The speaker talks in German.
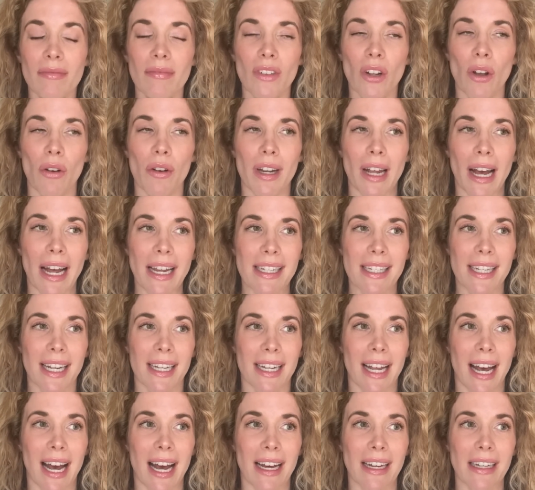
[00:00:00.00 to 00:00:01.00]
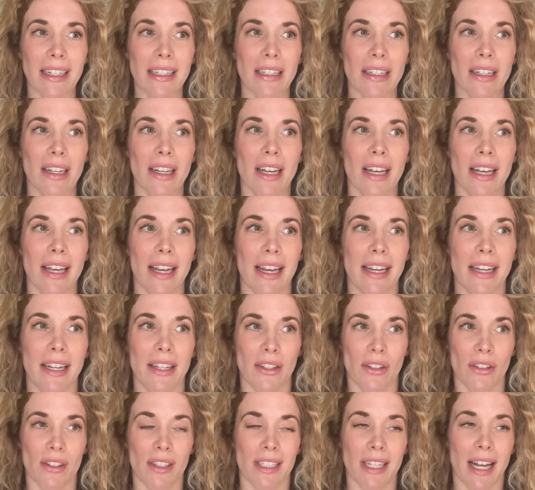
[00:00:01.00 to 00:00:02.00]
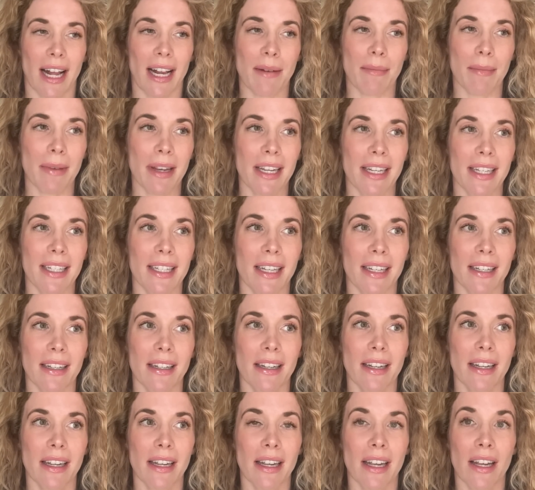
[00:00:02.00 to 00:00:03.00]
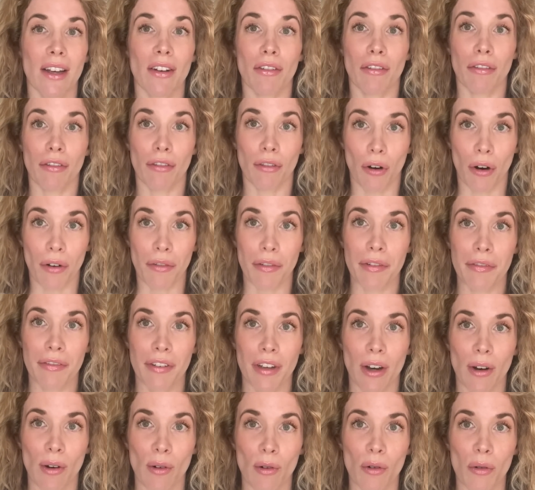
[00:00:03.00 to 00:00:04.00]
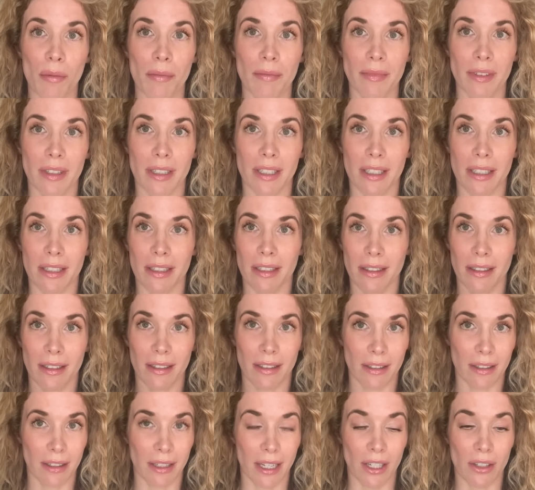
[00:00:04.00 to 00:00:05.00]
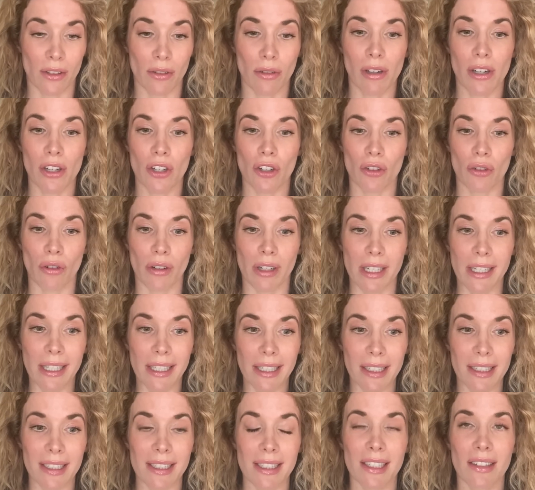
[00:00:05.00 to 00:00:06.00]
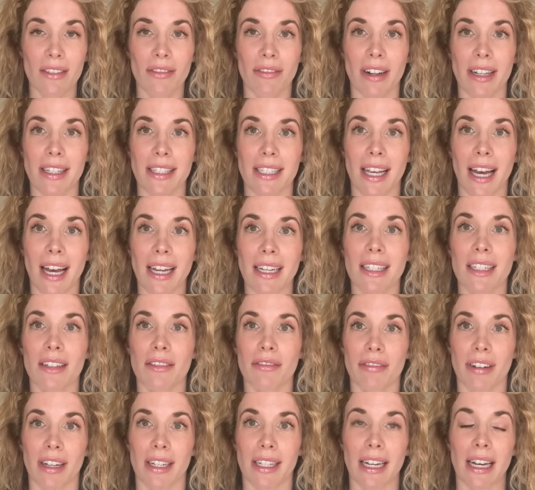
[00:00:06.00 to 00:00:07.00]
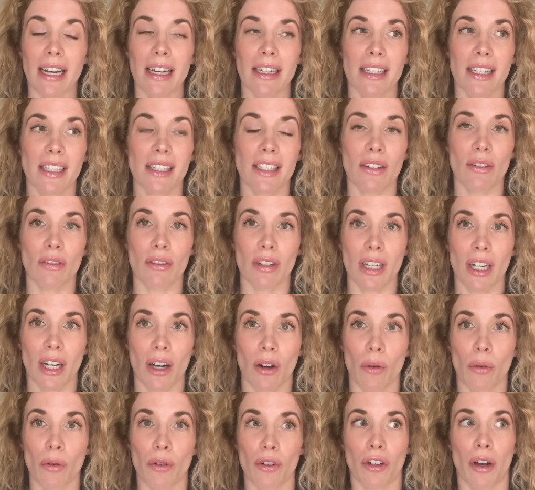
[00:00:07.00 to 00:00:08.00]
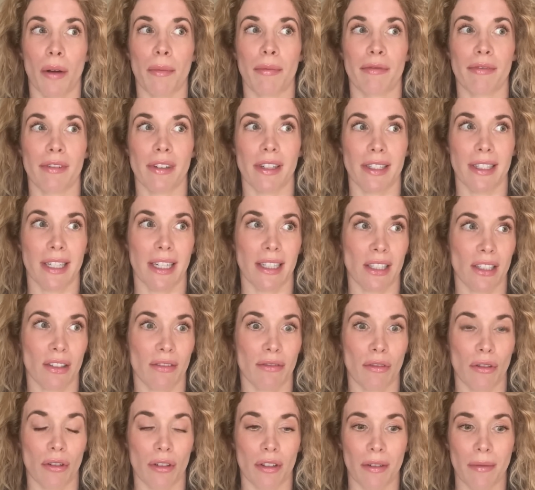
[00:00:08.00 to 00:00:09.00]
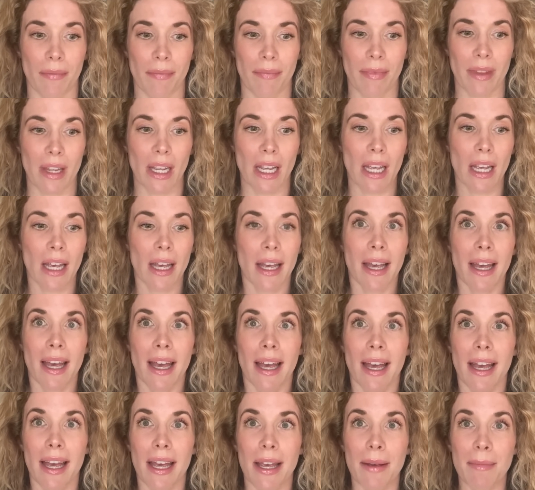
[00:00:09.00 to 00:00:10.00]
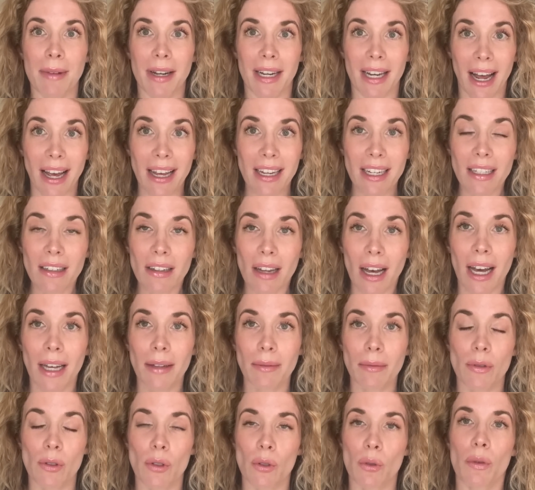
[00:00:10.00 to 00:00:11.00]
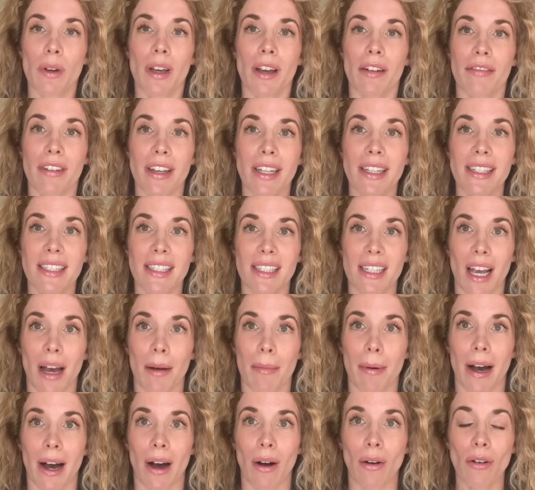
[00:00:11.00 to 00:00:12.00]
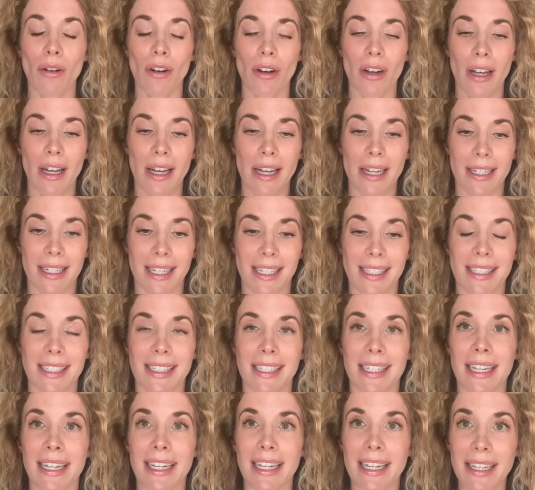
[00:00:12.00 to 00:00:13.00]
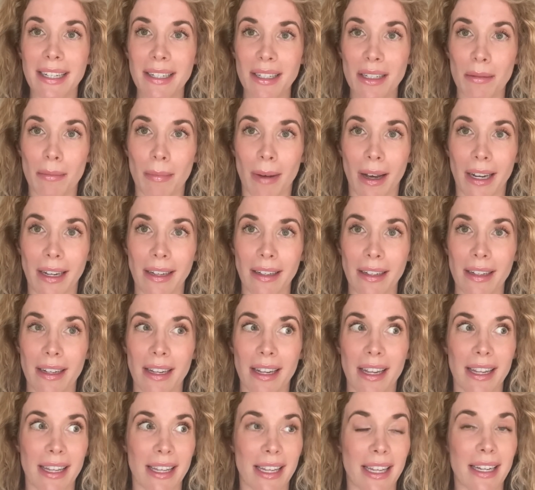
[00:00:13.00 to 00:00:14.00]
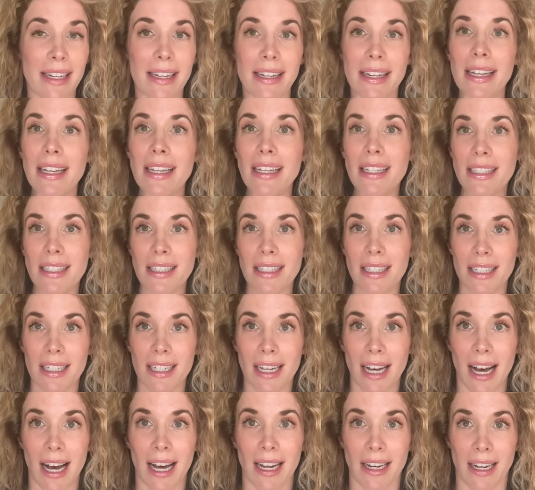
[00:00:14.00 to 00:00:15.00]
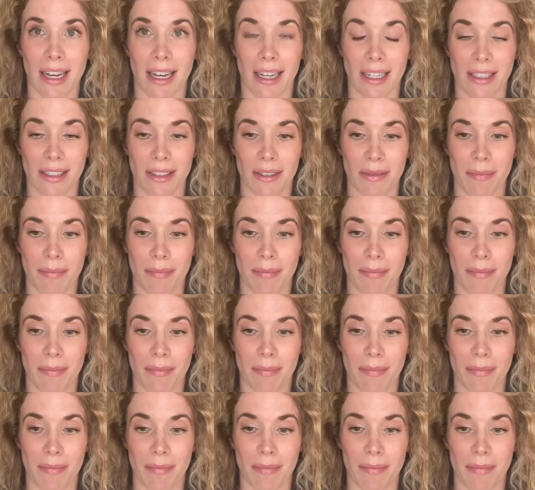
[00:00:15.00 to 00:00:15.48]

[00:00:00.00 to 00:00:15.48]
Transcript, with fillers: und hat danach in den sozialen Medien Vorwürfe erhoben, die natürlich schockierend sind, weil sie hat den Verdacht, dass sie unter K.O.-Tropfen gesetzt wurde. Im gleichen Atemzug erwähnt sie aber auch, dass Till Lindemann ihr nichts getan hat